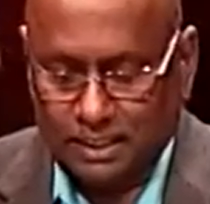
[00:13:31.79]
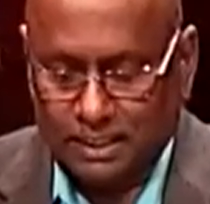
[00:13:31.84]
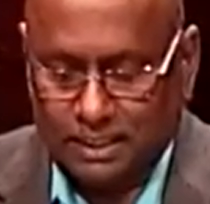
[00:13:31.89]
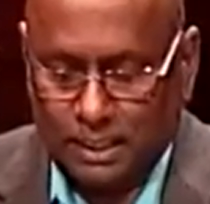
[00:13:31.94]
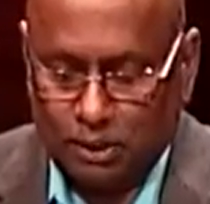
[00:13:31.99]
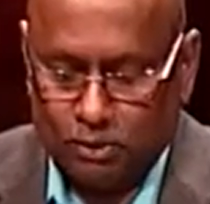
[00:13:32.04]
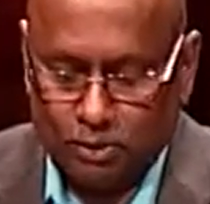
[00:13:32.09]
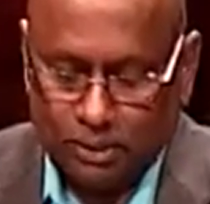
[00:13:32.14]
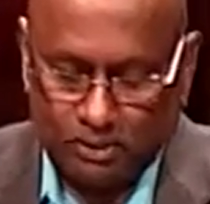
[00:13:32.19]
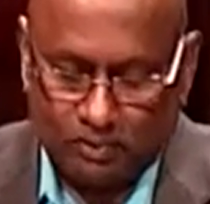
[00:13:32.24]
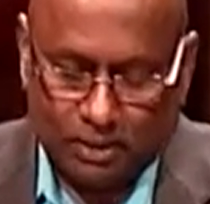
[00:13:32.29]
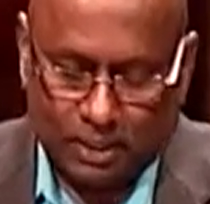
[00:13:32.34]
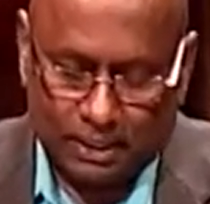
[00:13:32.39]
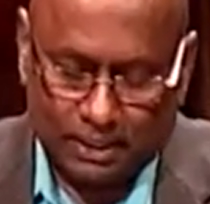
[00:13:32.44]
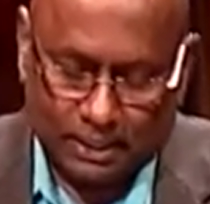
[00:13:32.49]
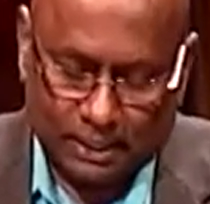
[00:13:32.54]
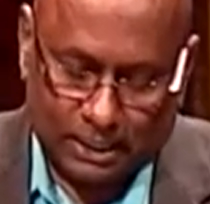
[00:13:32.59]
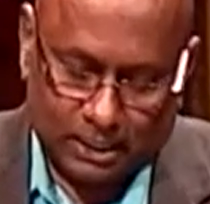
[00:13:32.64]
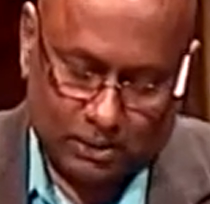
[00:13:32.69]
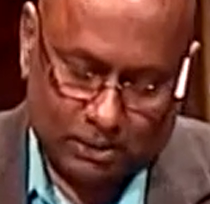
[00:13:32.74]
தன்னுடைய
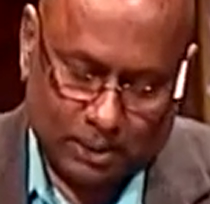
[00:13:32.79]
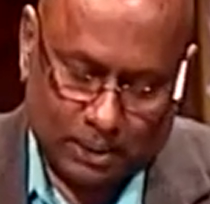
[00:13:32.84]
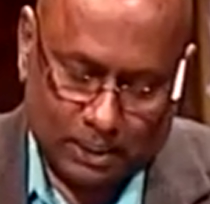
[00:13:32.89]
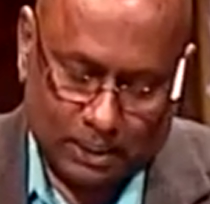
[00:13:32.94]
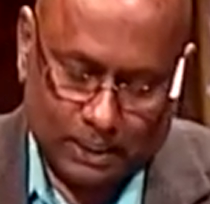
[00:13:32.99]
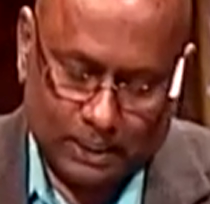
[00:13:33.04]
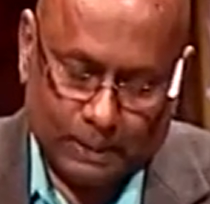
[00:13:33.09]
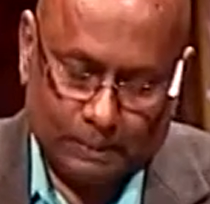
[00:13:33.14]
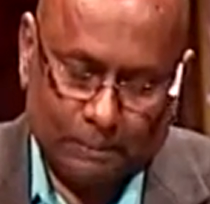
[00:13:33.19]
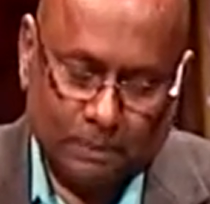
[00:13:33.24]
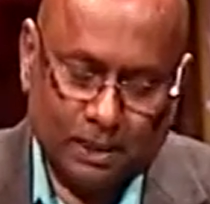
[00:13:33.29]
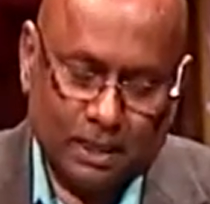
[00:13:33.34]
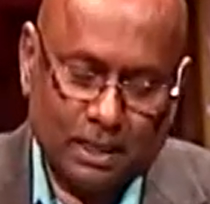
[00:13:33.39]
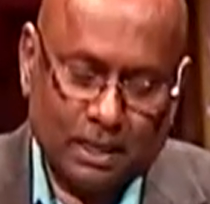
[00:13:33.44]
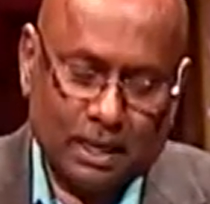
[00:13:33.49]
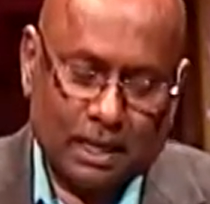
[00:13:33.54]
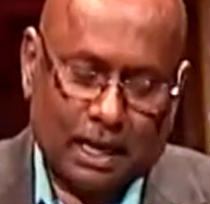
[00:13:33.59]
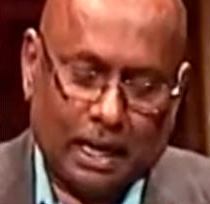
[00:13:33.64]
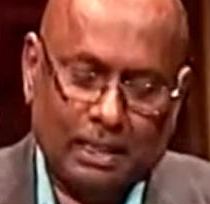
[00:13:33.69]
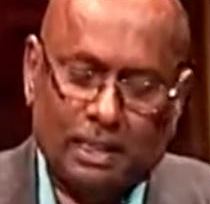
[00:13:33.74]
வார்த்தையிலே சொல்லியிருந்தார்
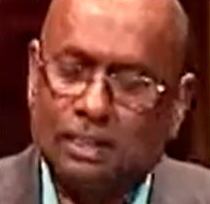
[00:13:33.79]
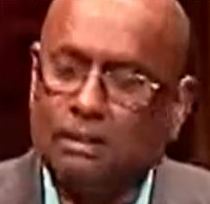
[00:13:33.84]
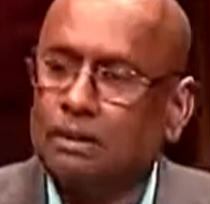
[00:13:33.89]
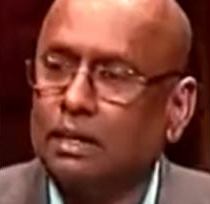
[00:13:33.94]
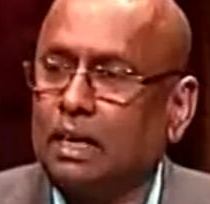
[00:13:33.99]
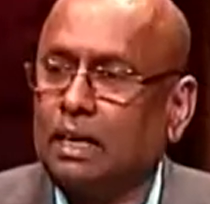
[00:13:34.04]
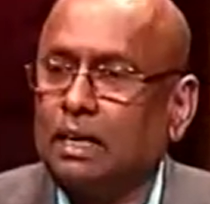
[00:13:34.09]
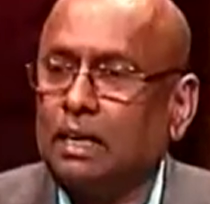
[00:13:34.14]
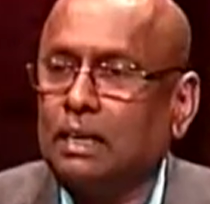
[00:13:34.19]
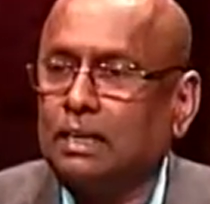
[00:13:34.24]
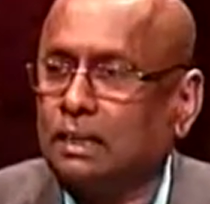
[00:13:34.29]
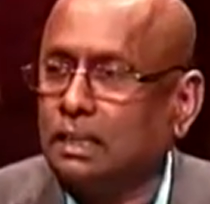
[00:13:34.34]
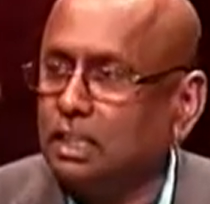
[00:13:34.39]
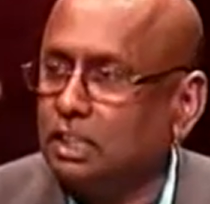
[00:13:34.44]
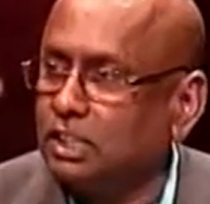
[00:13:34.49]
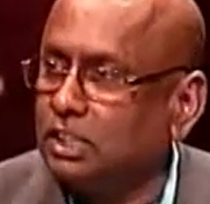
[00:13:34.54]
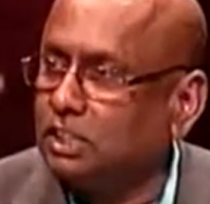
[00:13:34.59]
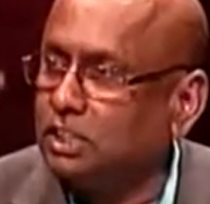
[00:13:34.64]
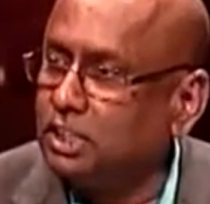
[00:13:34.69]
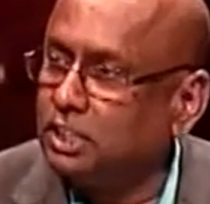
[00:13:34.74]
அண்ட் நாங்கள் இந்த
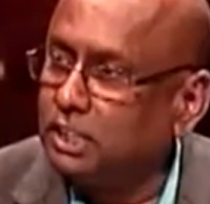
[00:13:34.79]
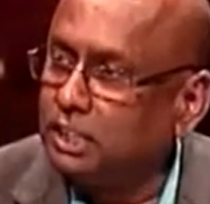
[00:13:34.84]
நிகழ்ச்சியின்